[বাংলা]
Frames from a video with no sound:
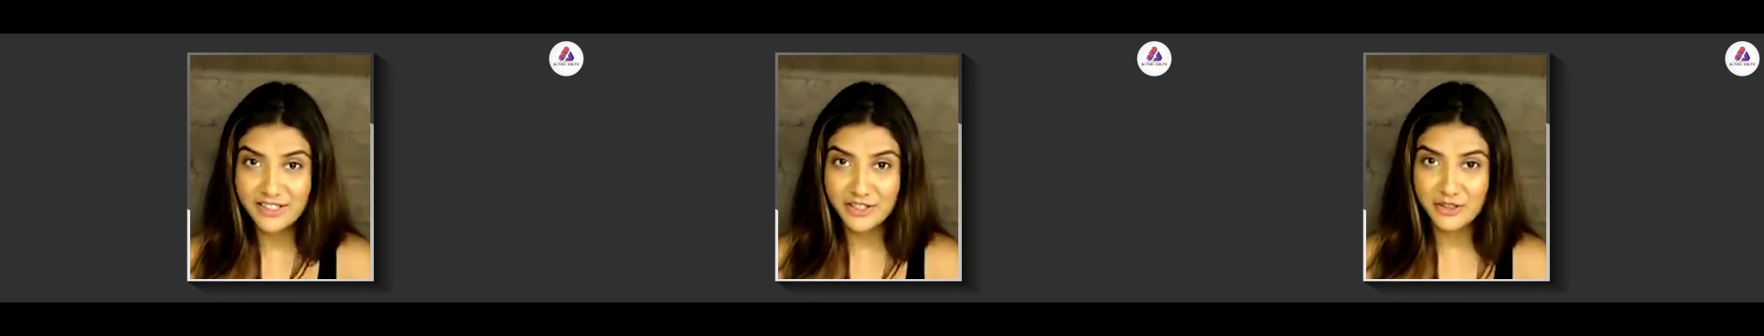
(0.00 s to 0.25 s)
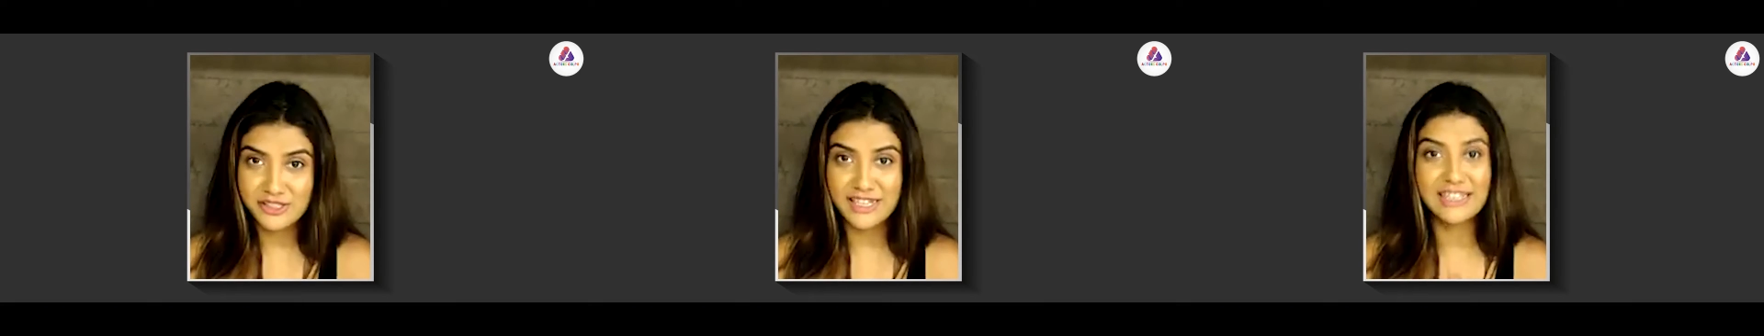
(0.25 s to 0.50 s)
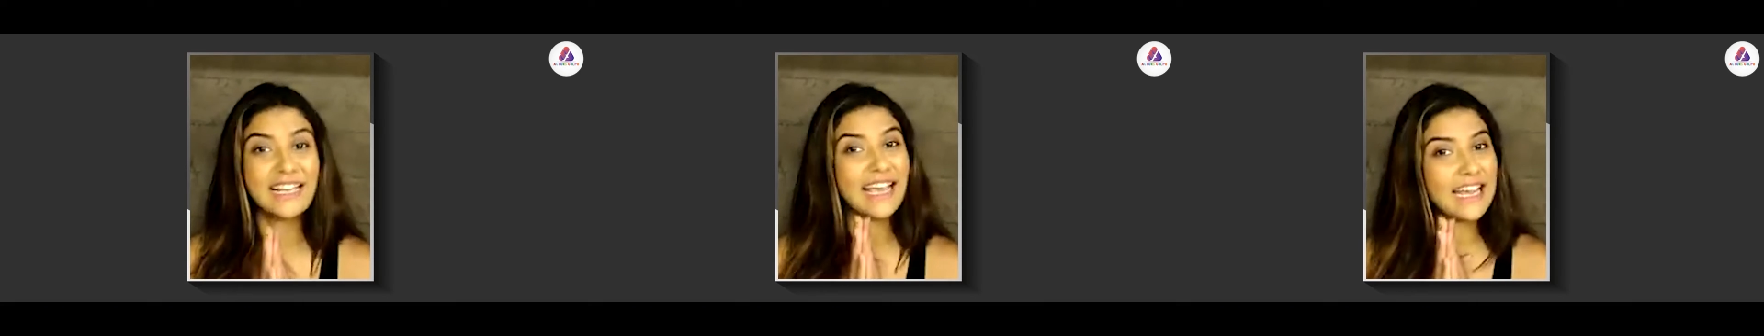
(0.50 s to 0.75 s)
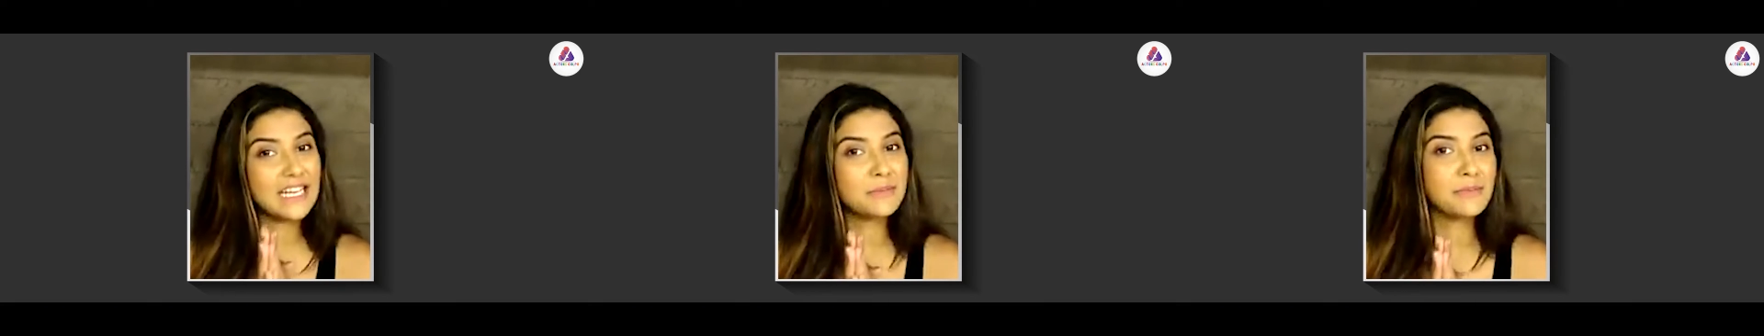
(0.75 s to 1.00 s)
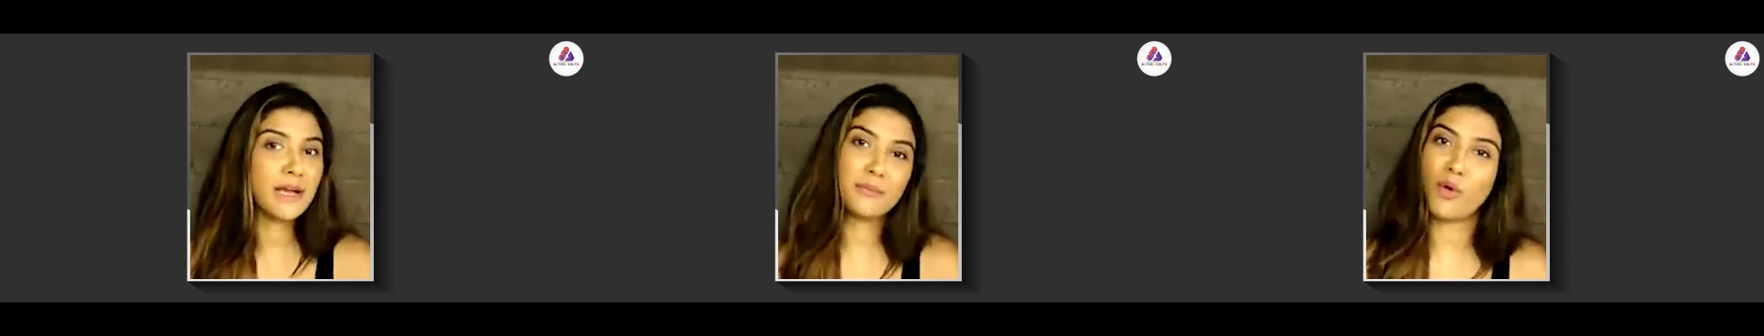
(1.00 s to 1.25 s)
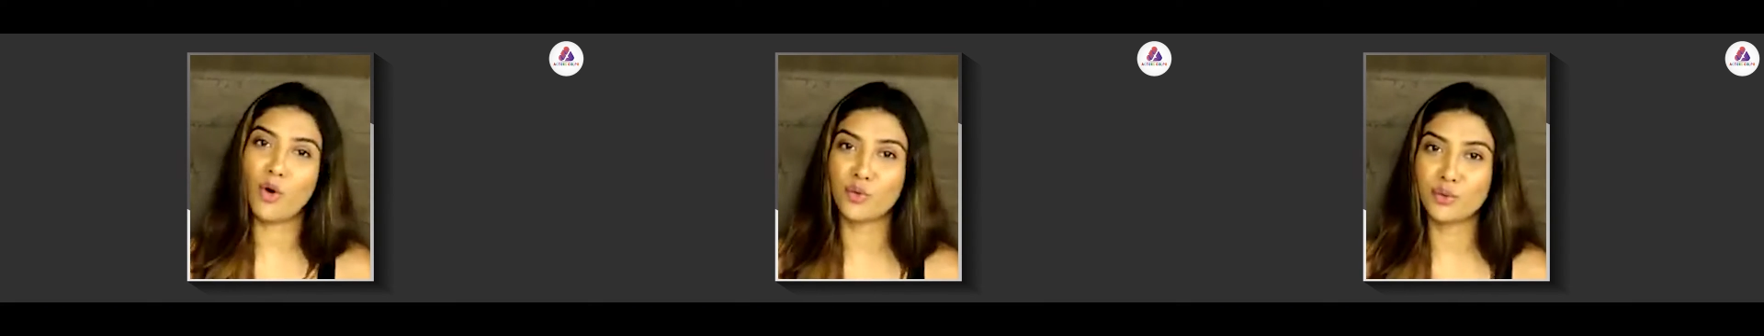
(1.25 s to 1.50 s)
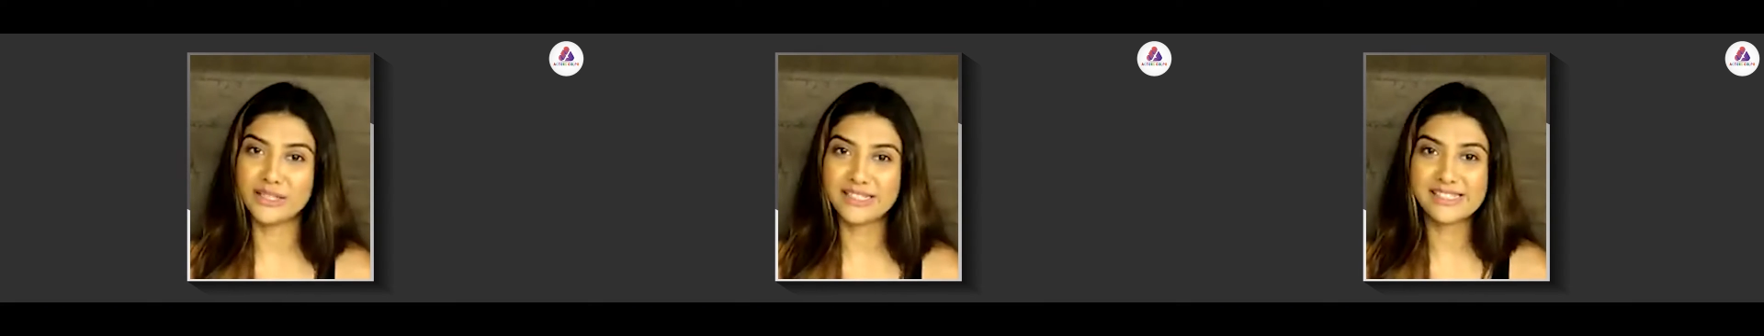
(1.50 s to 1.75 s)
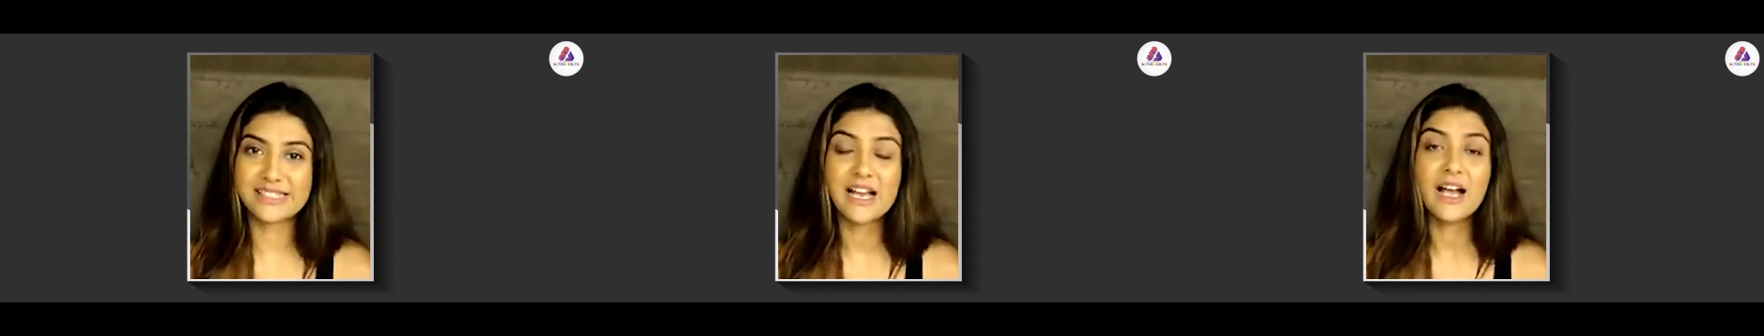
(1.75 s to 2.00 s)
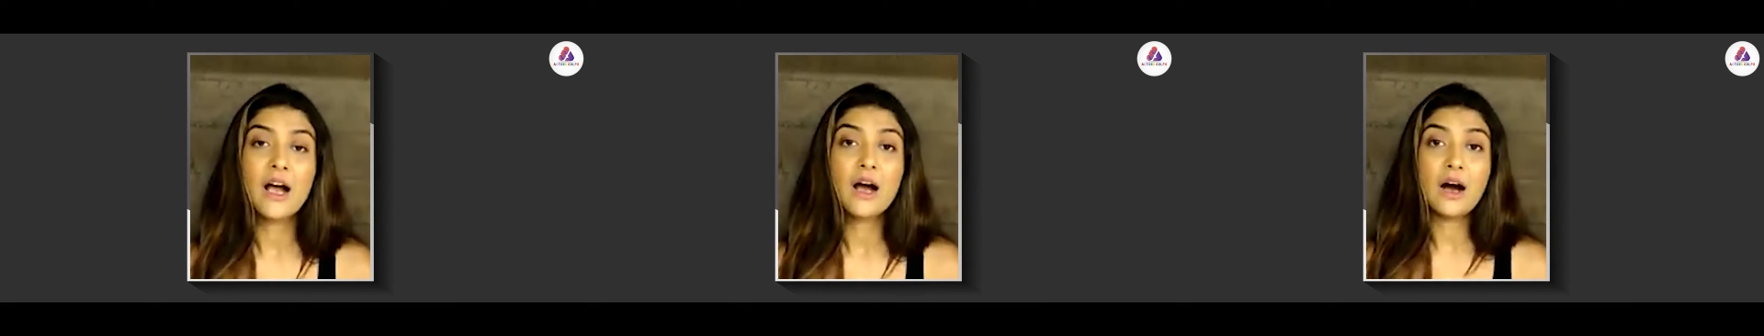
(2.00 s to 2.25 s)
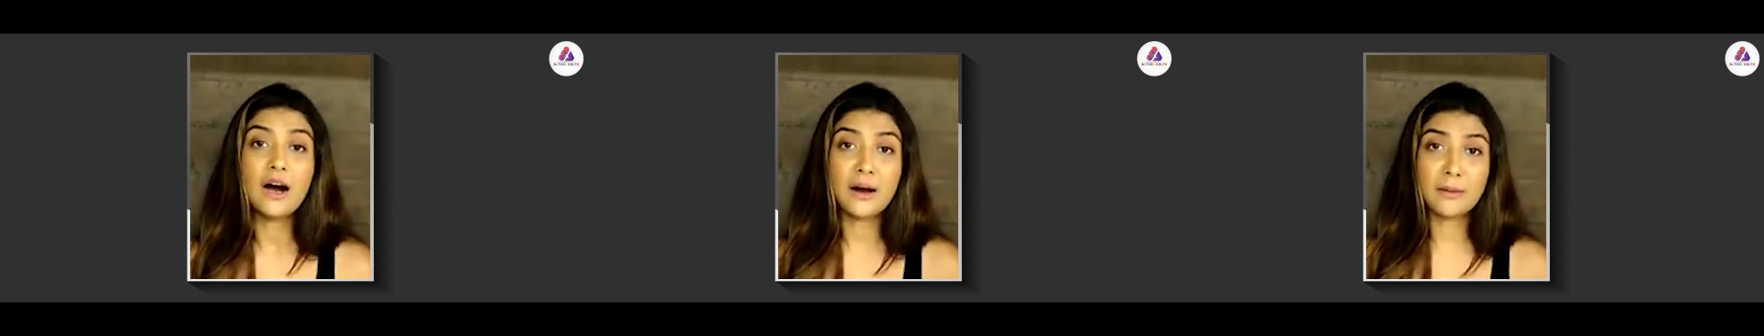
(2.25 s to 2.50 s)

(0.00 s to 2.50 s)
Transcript: সতেরো বছর বয়স থেকে তিনি মডেলিং এর সাথে যুক্ত